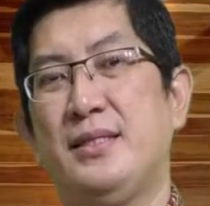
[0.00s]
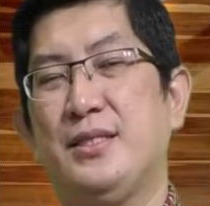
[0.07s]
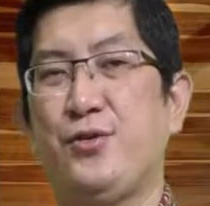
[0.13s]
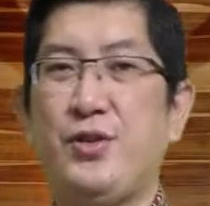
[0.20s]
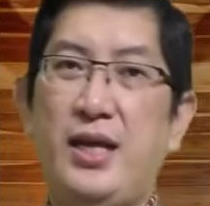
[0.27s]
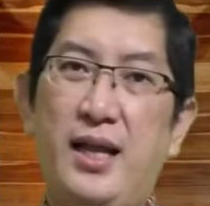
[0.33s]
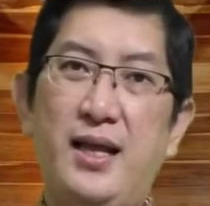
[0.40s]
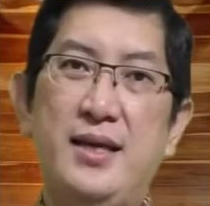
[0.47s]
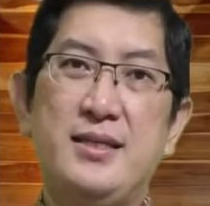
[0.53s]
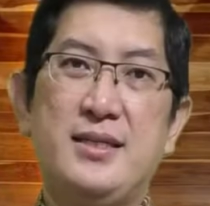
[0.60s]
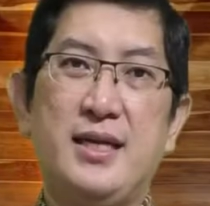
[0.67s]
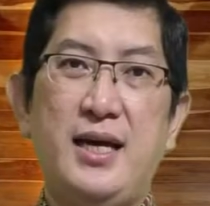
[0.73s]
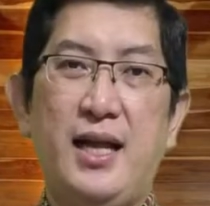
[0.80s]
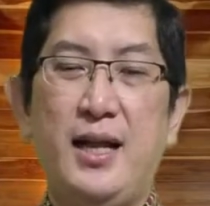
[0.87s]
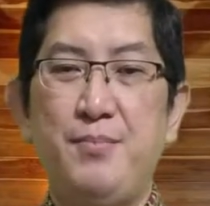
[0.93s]
Saudara,
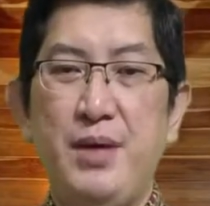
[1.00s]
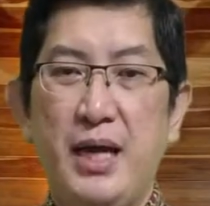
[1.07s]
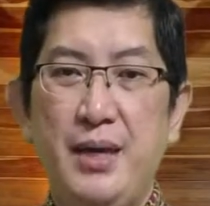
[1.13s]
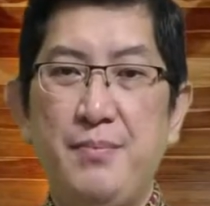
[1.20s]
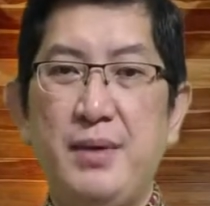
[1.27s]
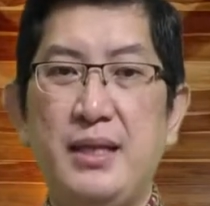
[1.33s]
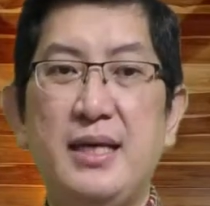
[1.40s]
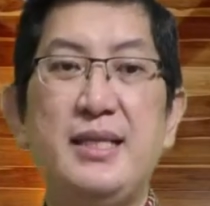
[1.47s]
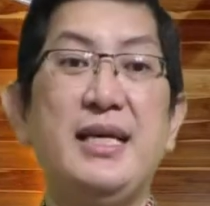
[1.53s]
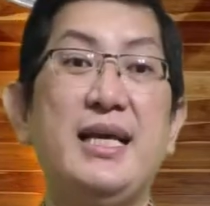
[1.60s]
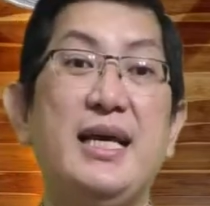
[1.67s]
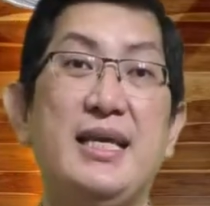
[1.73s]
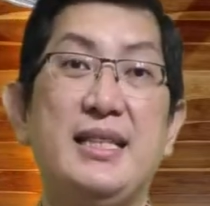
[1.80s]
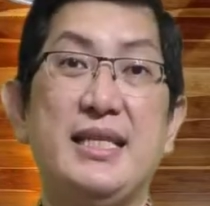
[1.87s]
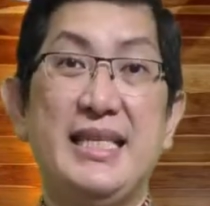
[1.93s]
sekarang bagaimana
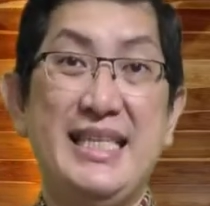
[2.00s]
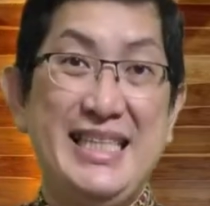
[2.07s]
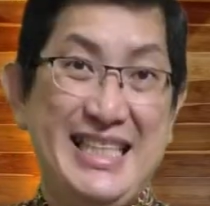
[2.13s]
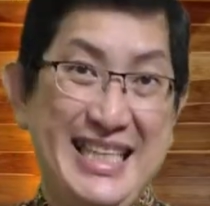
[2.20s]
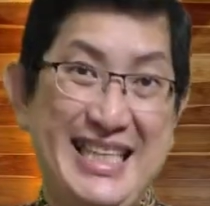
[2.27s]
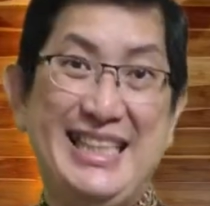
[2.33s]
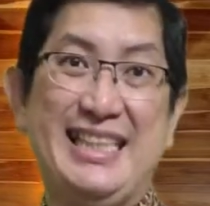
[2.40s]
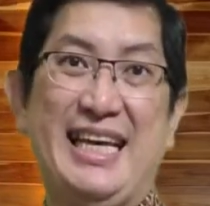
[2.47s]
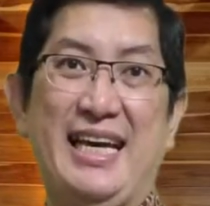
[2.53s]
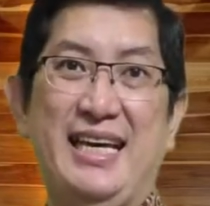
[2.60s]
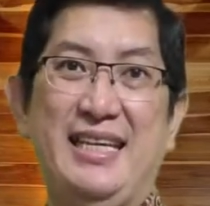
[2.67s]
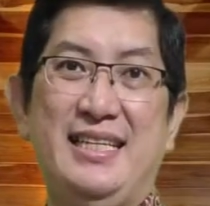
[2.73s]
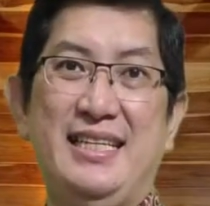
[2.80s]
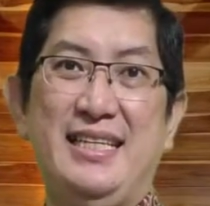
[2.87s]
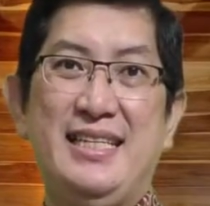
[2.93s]
dengan kita?
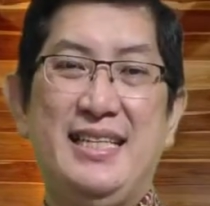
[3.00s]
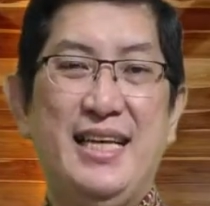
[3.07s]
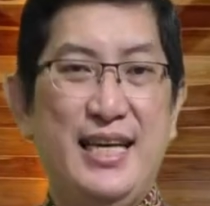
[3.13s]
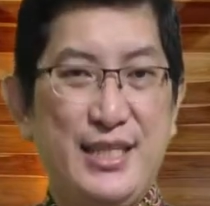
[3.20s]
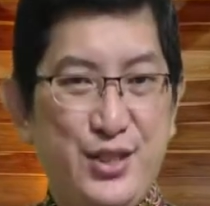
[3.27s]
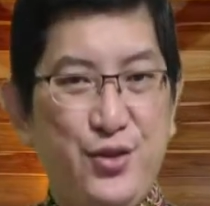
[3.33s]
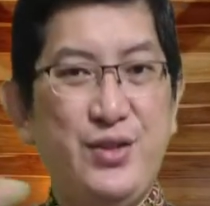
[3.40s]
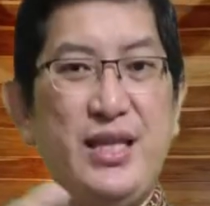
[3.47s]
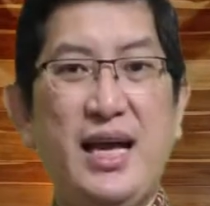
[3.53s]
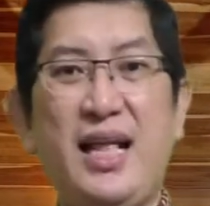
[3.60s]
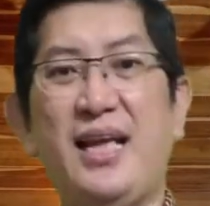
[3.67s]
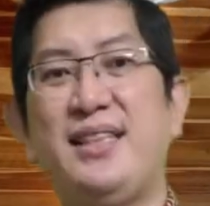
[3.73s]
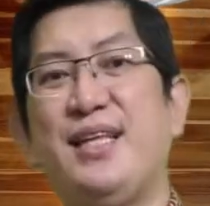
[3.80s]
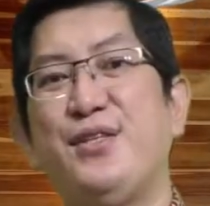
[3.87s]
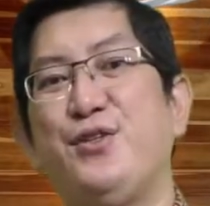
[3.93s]
Dengan
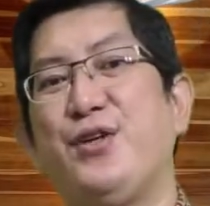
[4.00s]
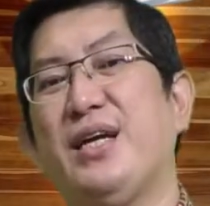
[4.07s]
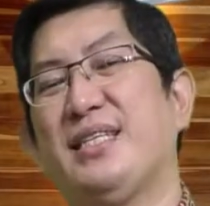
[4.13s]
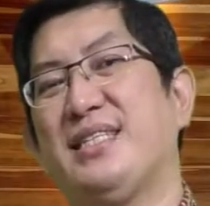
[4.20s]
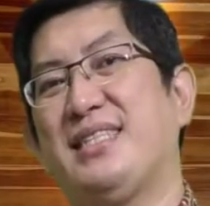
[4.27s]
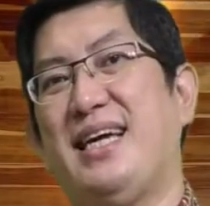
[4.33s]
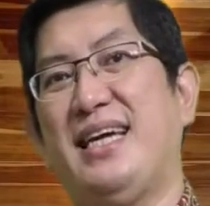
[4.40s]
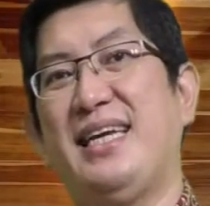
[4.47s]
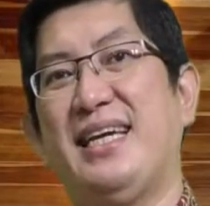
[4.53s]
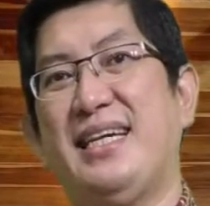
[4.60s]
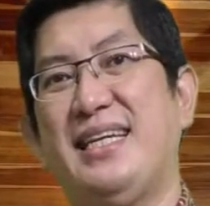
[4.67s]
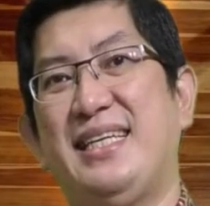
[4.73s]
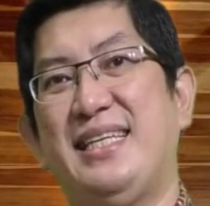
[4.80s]
saudara dan juga saya.